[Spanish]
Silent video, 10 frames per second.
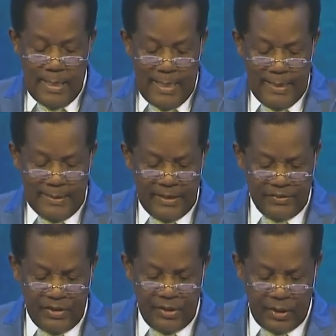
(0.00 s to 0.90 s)
al
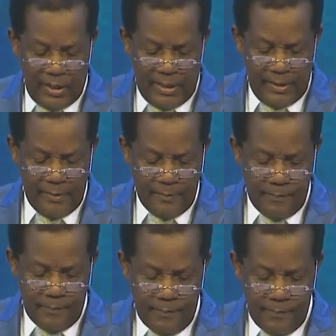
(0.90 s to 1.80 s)
decirle,
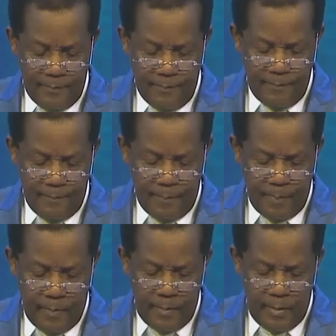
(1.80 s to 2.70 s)

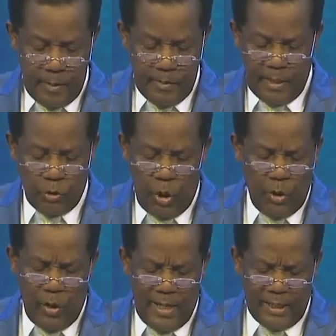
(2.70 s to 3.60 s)
de
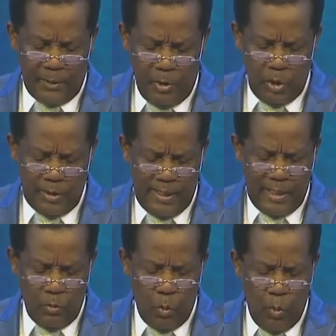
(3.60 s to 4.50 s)
todo árbol
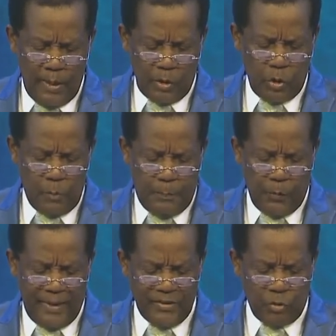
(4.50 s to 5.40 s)
del huerto
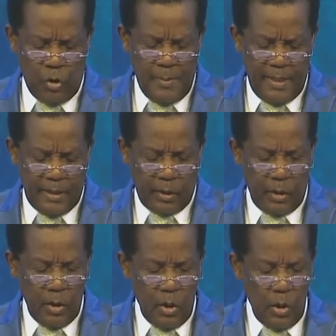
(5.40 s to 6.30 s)
podrás
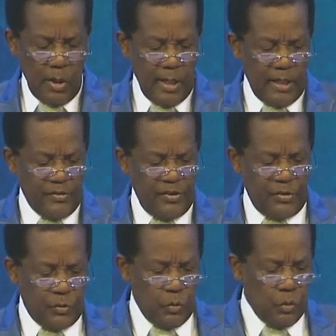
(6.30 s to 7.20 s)
comer,
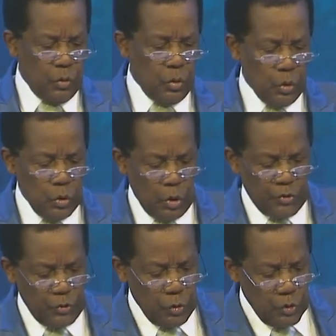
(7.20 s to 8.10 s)
Génesis
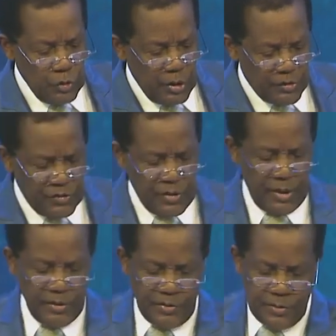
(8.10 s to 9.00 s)

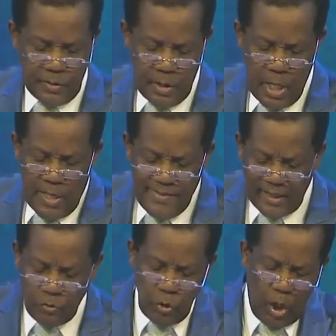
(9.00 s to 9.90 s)
2.16,
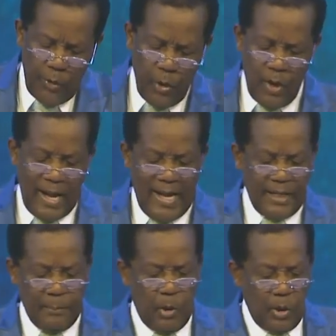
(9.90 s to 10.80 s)
de todo
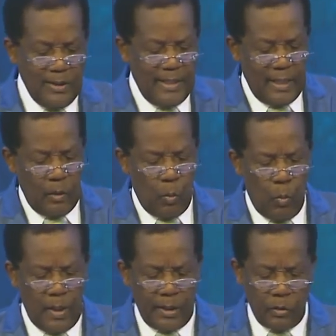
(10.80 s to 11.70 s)
árbol del
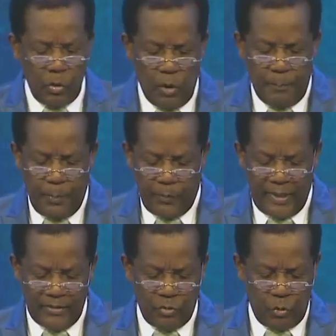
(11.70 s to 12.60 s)
huerto
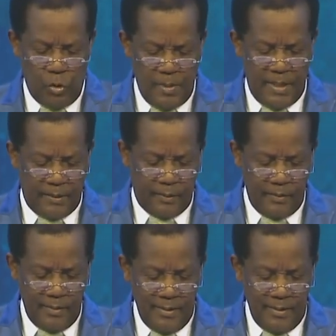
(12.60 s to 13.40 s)
podrás comer